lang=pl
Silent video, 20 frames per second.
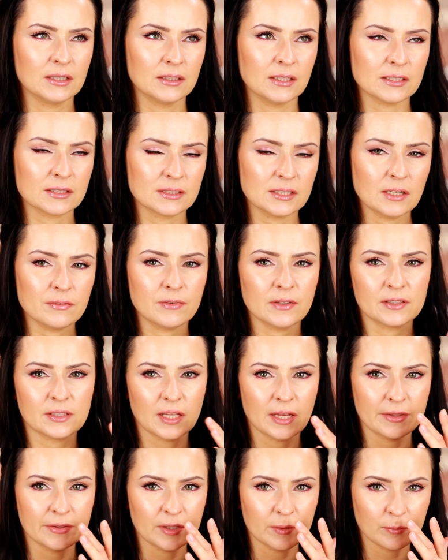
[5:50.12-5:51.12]
na strefę
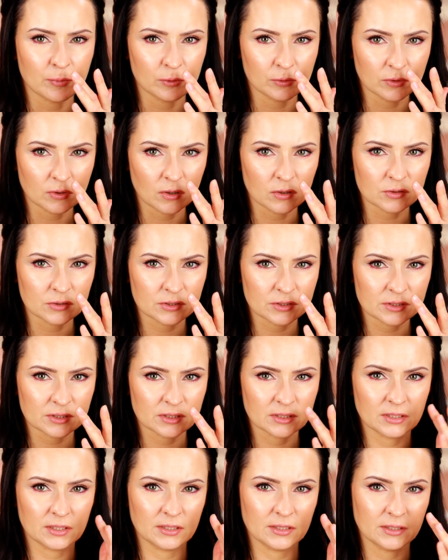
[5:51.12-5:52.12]
T typu
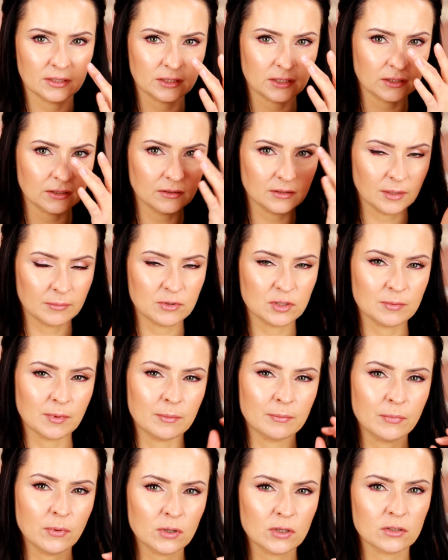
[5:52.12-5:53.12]
nos, y, tam gdzie
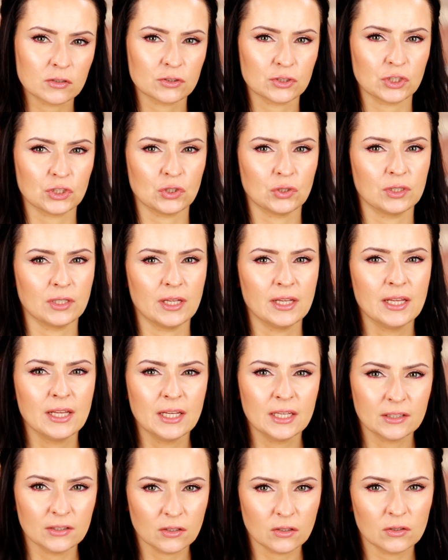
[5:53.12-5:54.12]
mam pory rozszerzone,
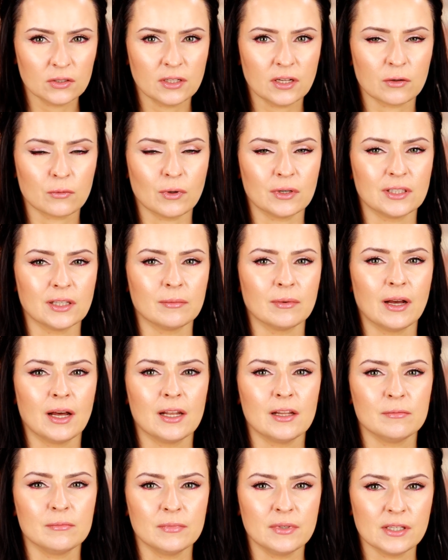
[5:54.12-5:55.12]
tego nie nakładam,
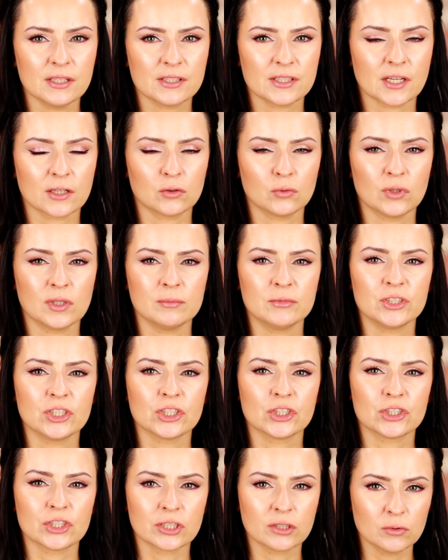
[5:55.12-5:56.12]
ale miejsca, które mi
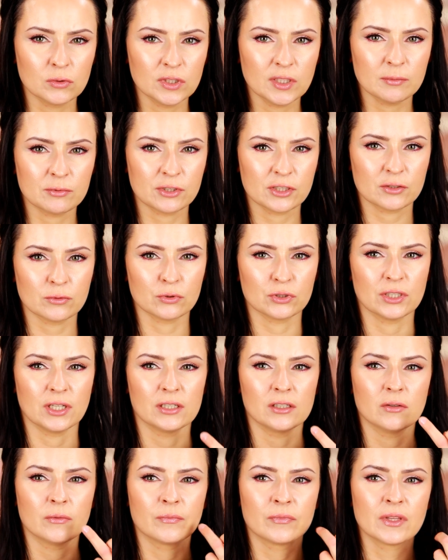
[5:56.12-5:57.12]
się szczególnie
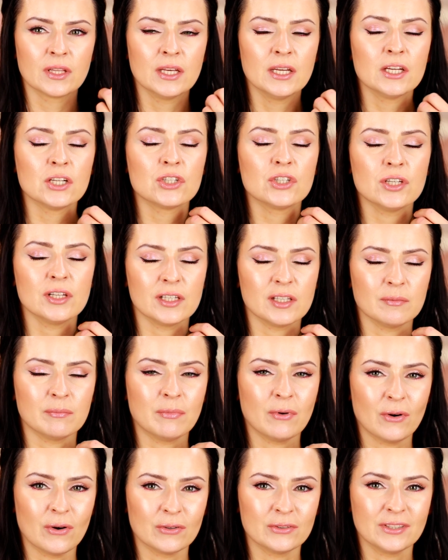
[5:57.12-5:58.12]
przesuszają, czyli
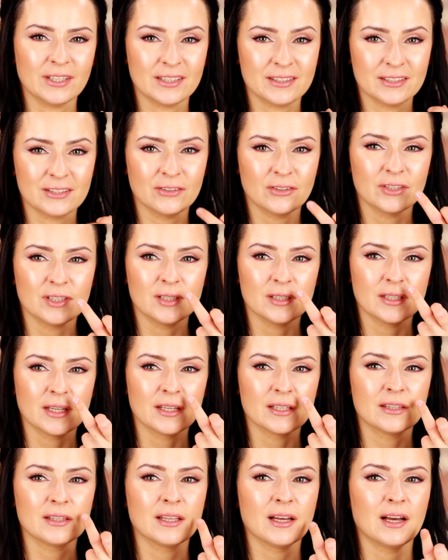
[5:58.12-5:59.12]
po
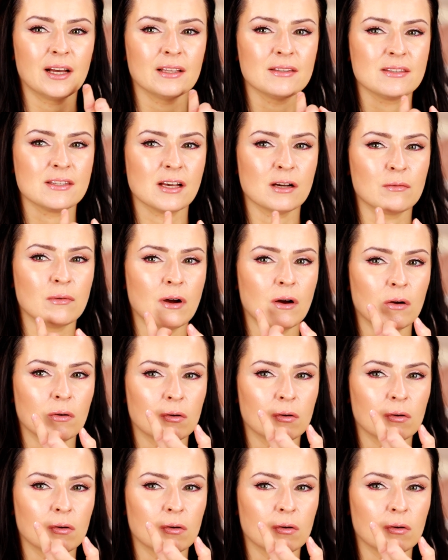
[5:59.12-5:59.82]
tretinoinie ta cała